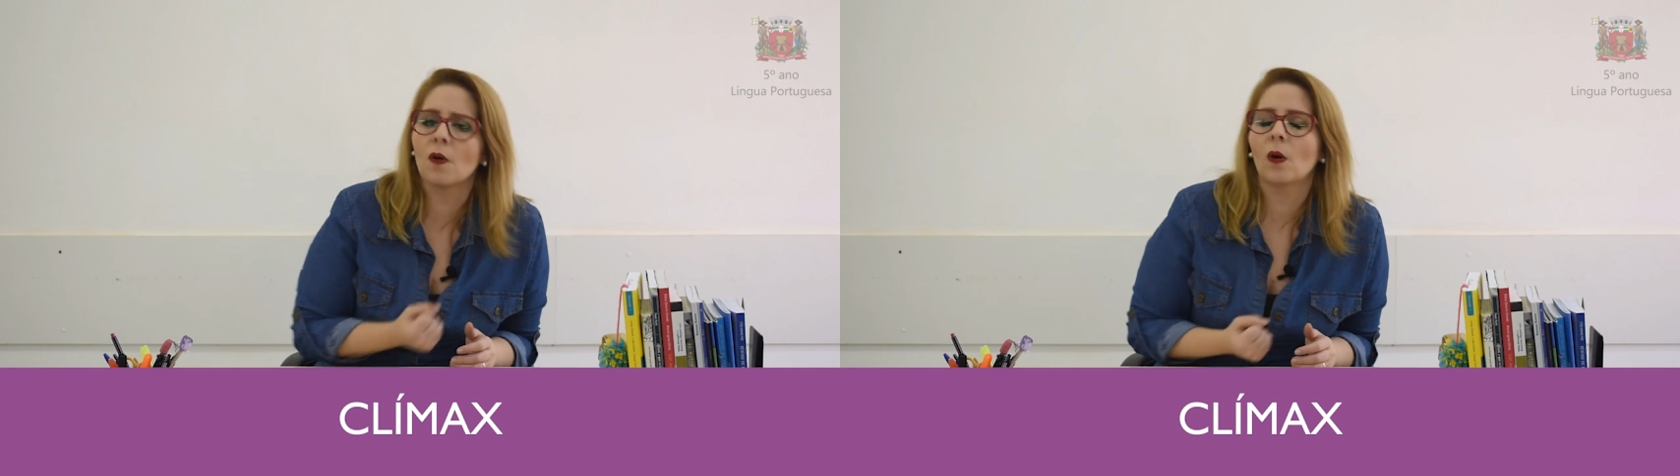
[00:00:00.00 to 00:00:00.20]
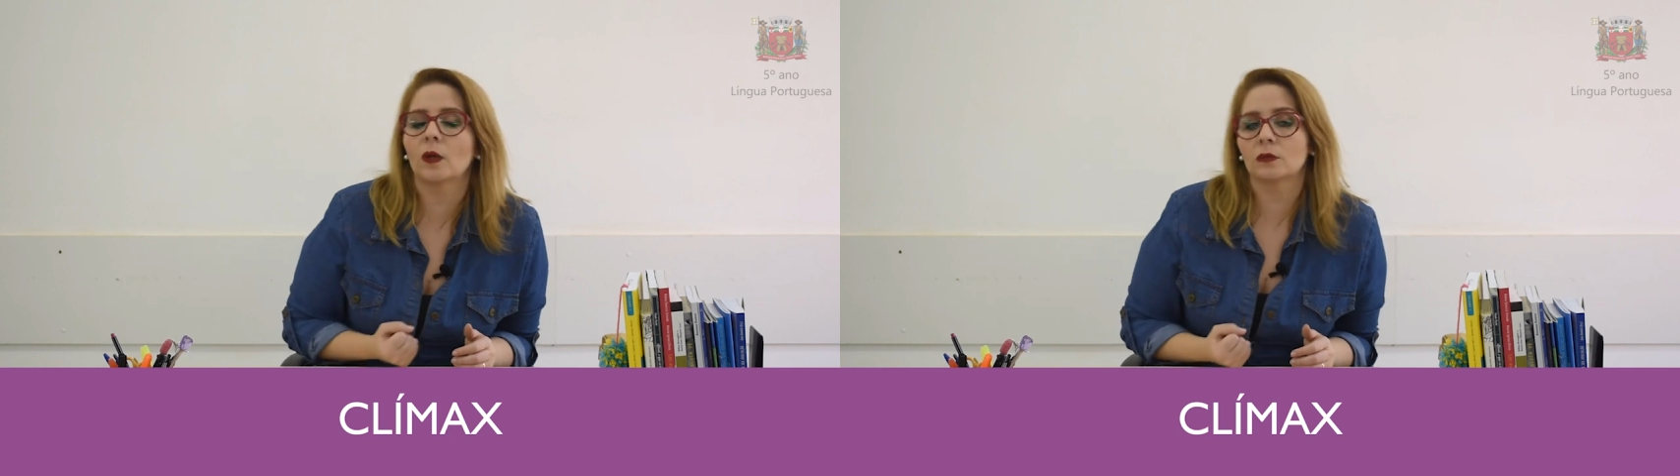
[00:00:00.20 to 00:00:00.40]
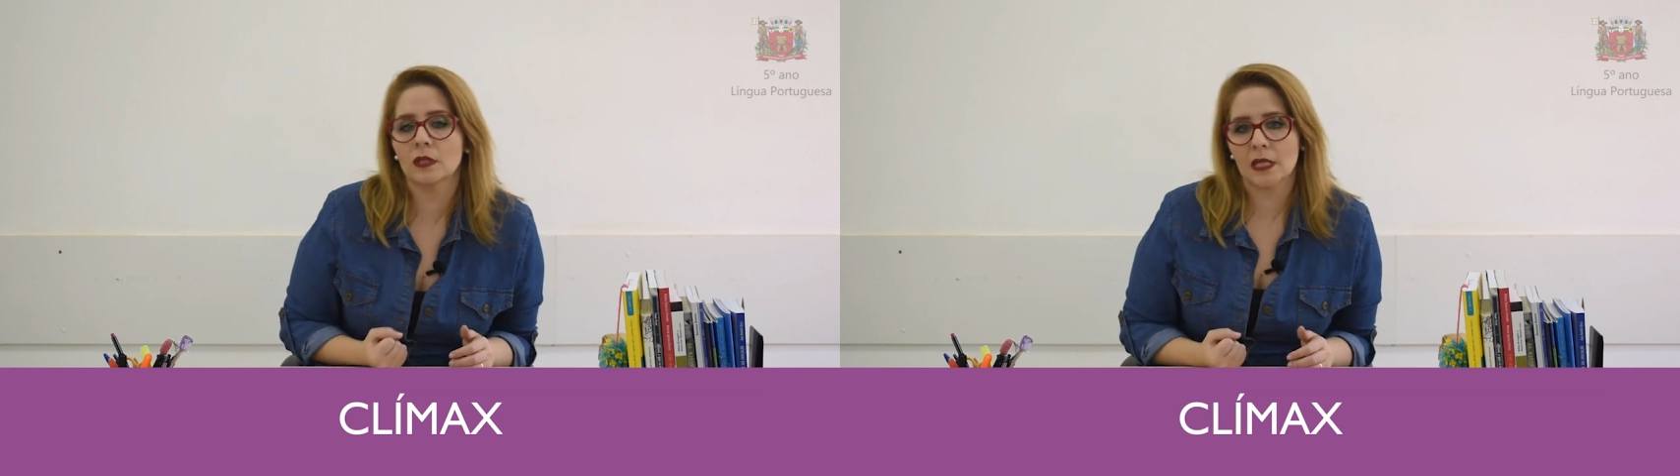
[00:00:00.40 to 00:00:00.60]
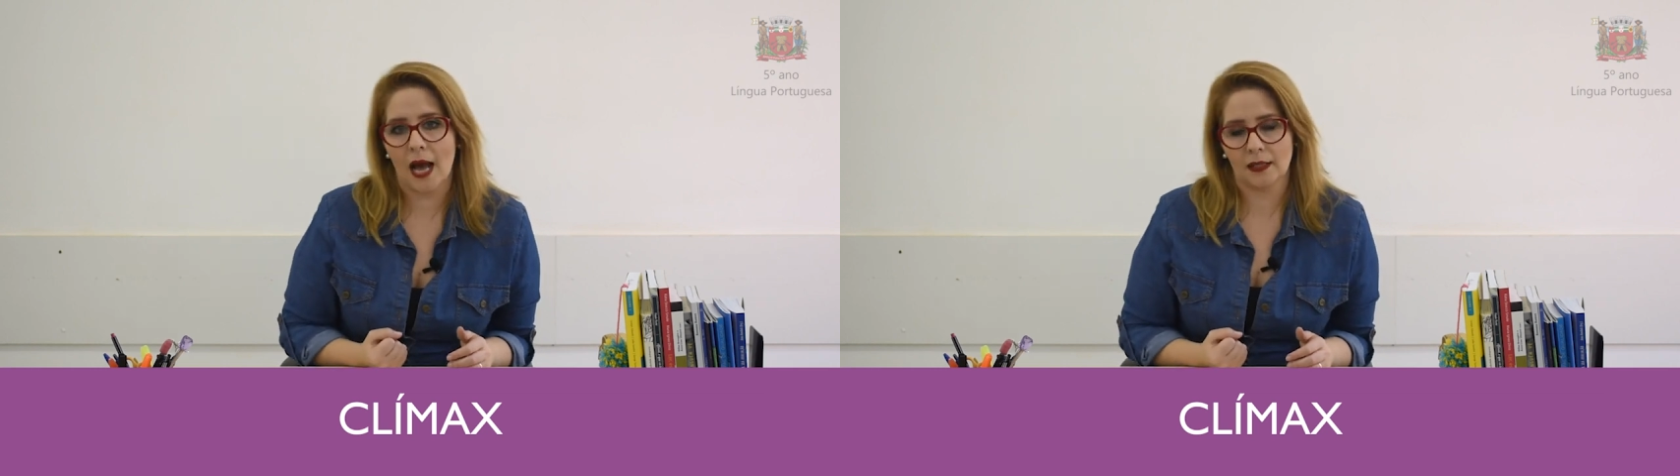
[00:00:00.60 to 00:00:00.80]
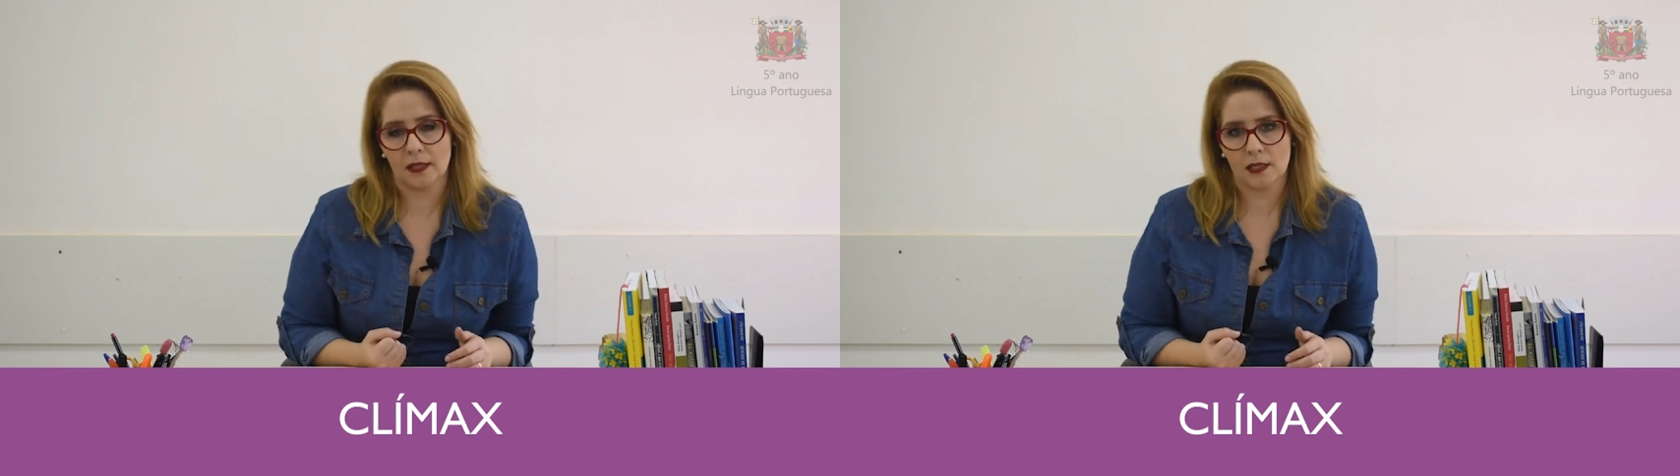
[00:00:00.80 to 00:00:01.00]
foram
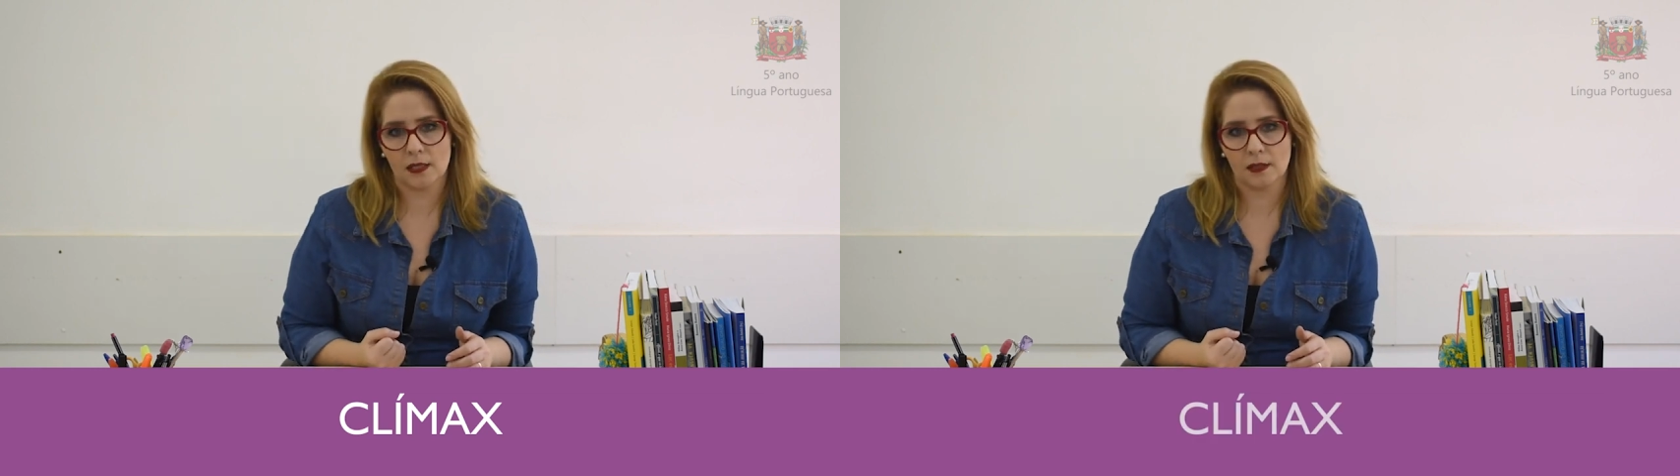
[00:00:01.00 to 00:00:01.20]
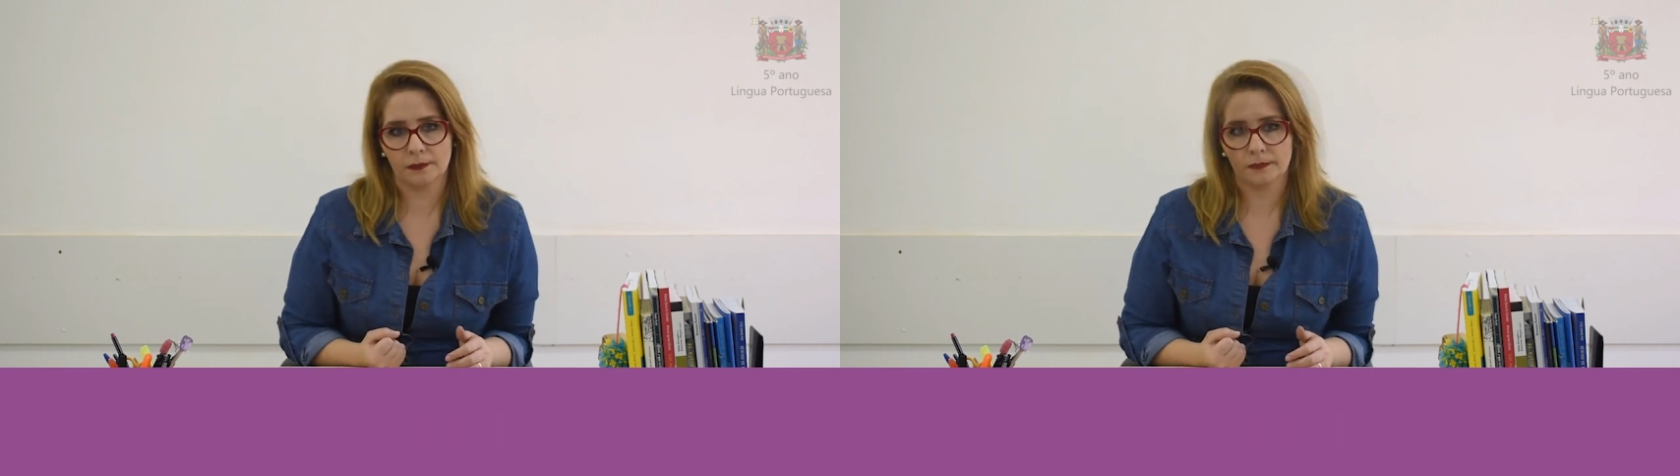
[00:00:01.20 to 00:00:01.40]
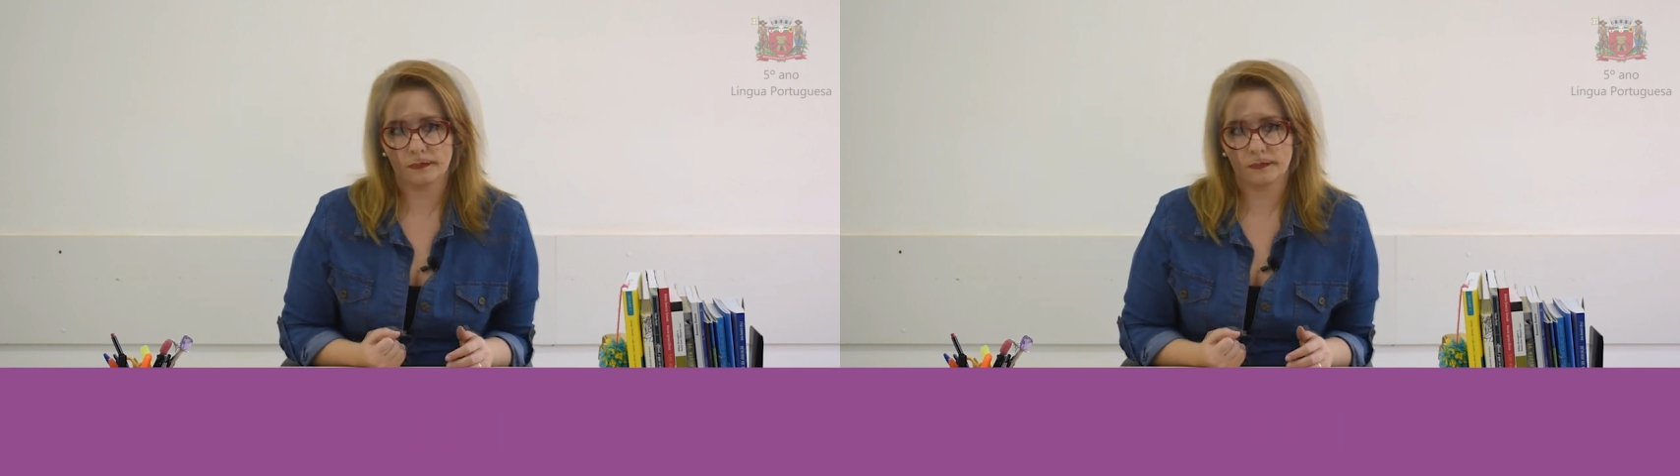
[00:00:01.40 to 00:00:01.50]
usadas.